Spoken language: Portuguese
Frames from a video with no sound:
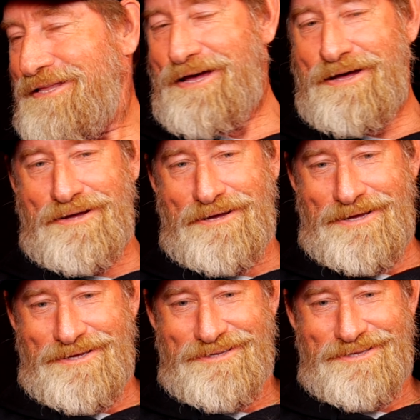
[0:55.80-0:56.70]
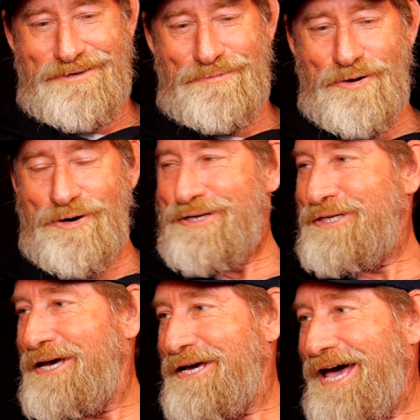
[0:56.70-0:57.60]
está... Estamos
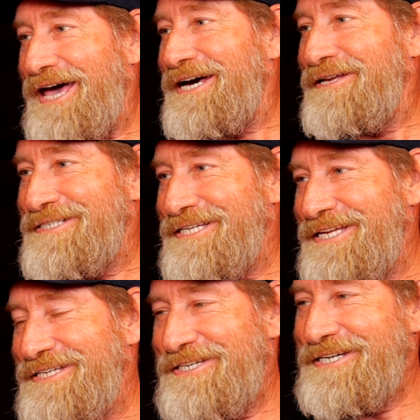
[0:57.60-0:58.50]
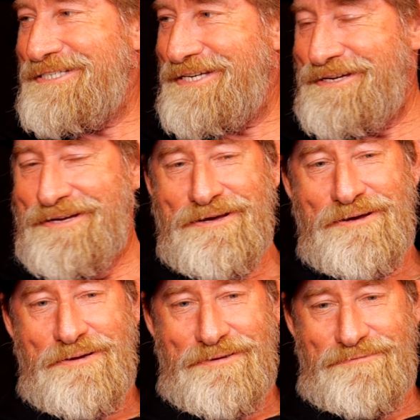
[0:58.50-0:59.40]
agora carregando as energias, né?
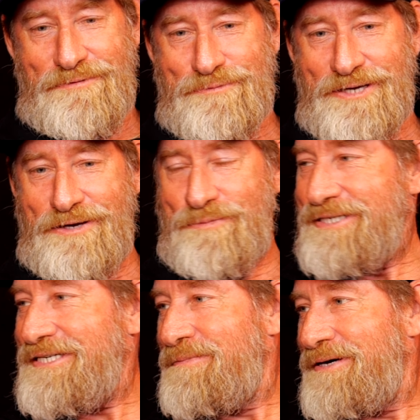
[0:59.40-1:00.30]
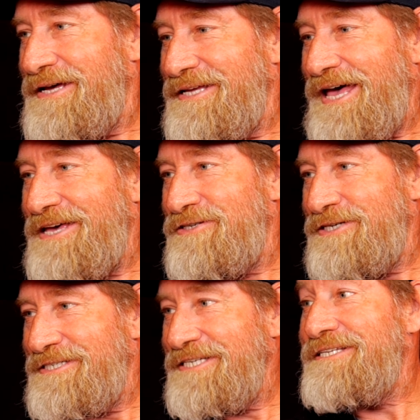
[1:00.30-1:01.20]
Tivemos aí uma semana e dez
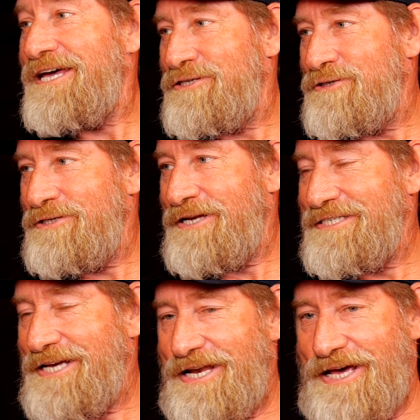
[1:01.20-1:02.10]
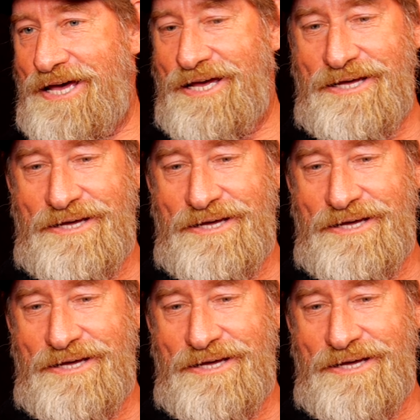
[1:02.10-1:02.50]
dias intensos de Nazaré,